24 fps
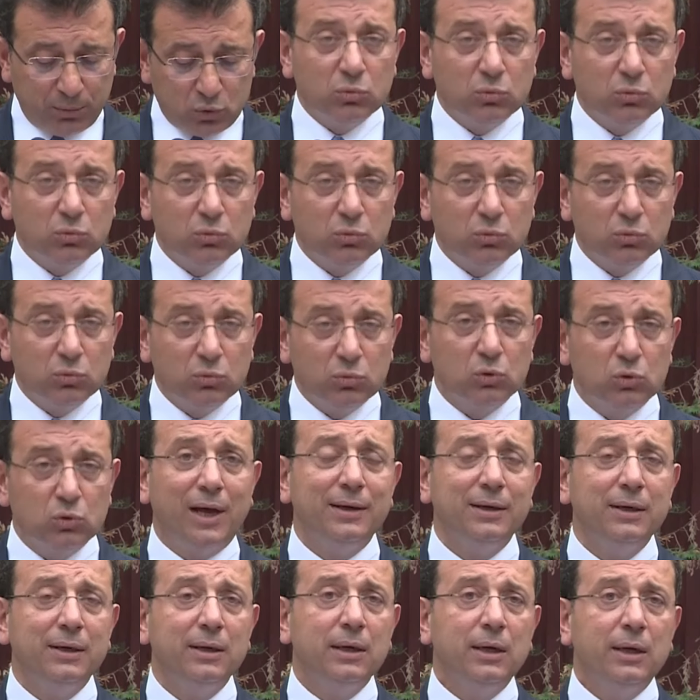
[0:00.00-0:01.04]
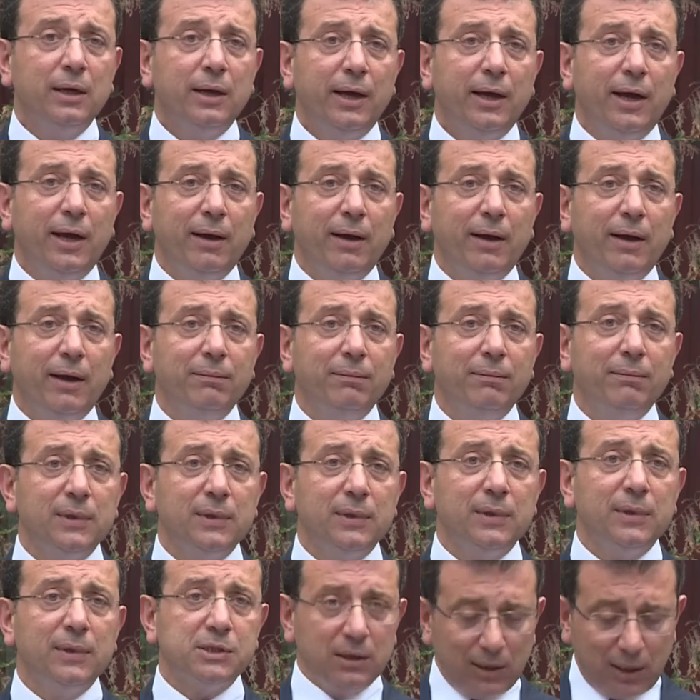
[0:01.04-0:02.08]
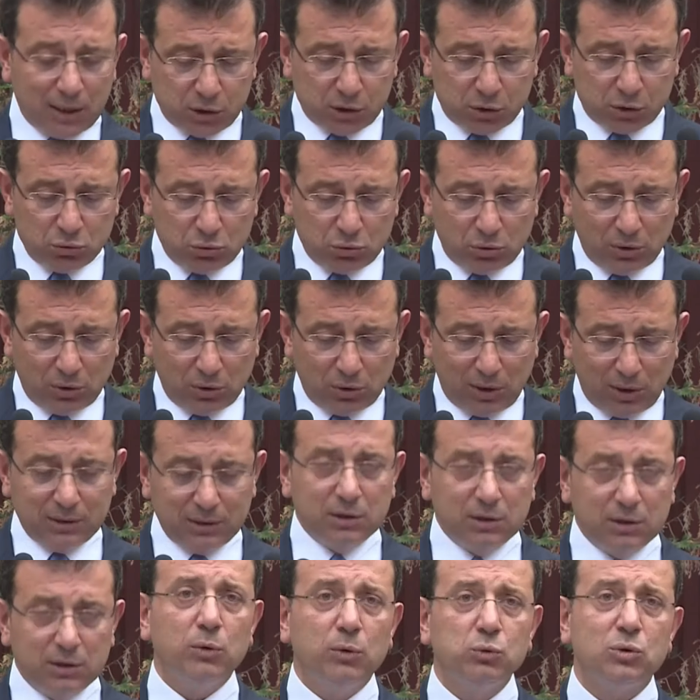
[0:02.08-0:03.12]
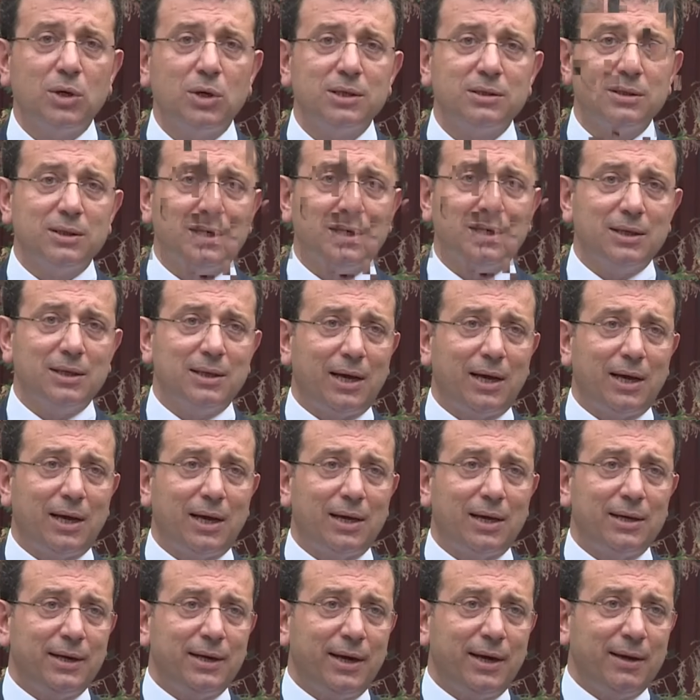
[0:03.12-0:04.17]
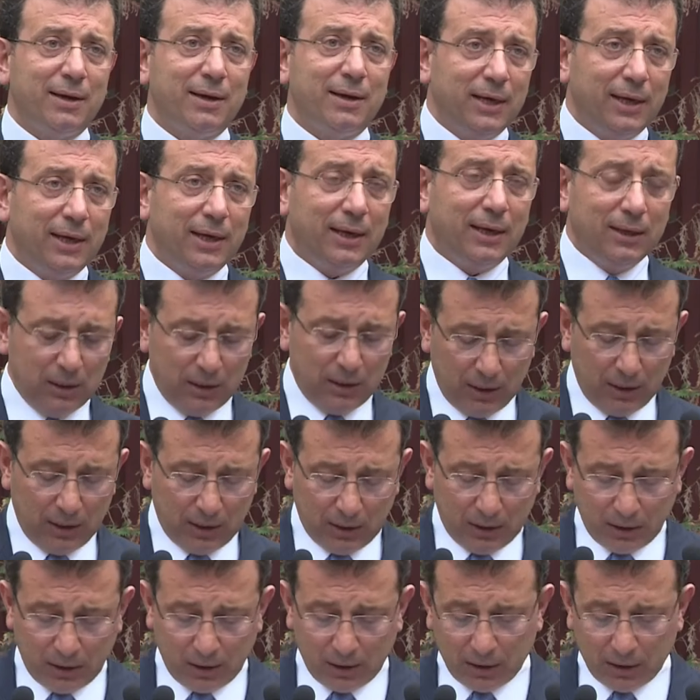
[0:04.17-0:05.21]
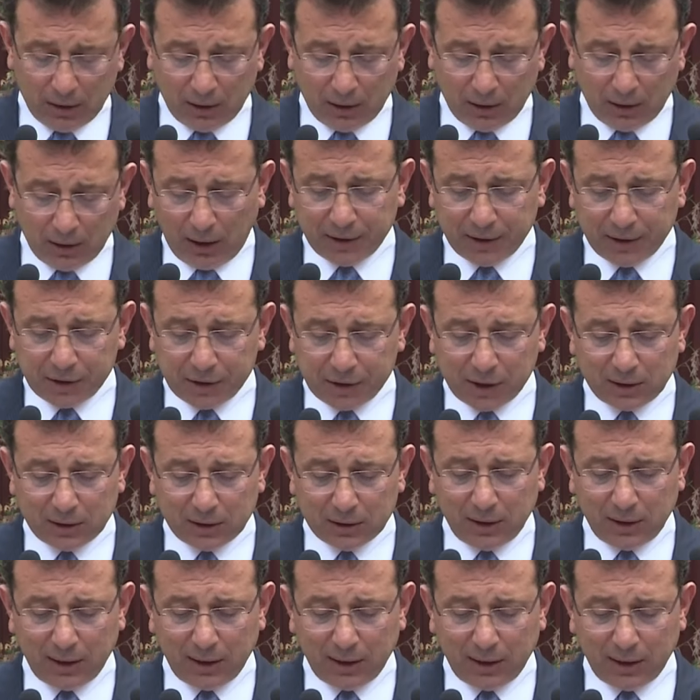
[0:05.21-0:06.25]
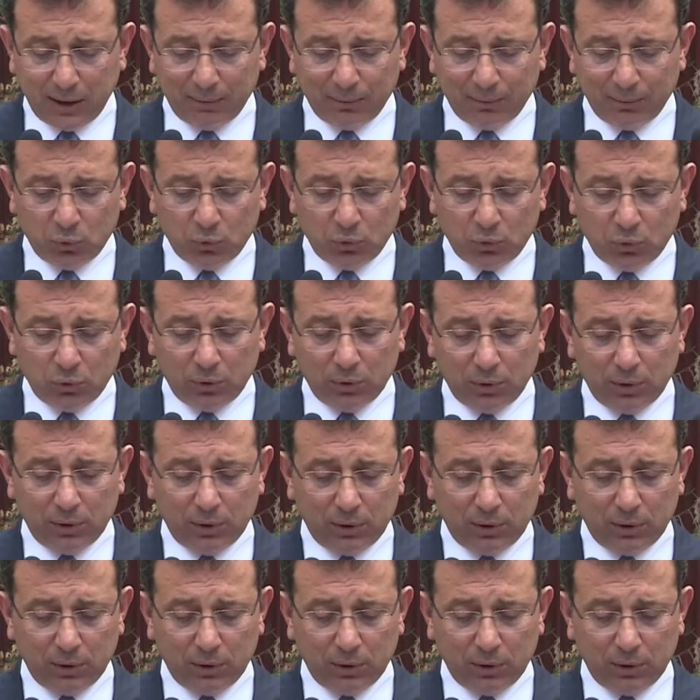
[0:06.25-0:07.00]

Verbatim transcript: Bütün bunlar hem yasanın nasıl uygulandığı mevzuatına dair hem de e, aynı şekilde bu